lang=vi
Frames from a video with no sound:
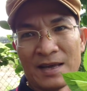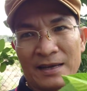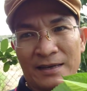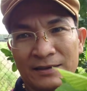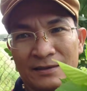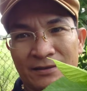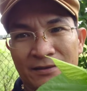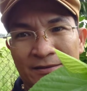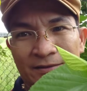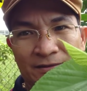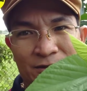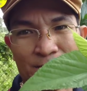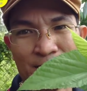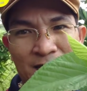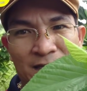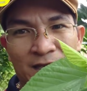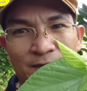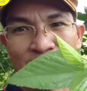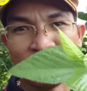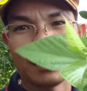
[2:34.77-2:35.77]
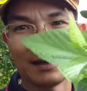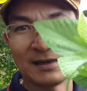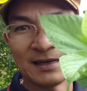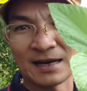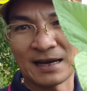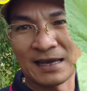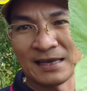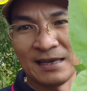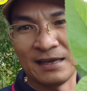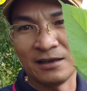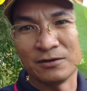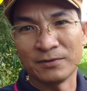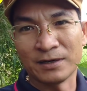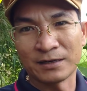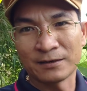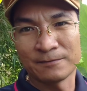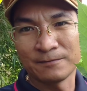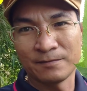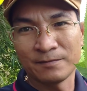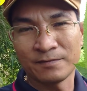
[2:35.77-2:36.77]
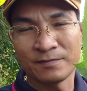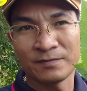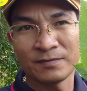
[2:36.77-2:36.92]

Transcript: đây các bạn chị nhận ra cái gì không ạ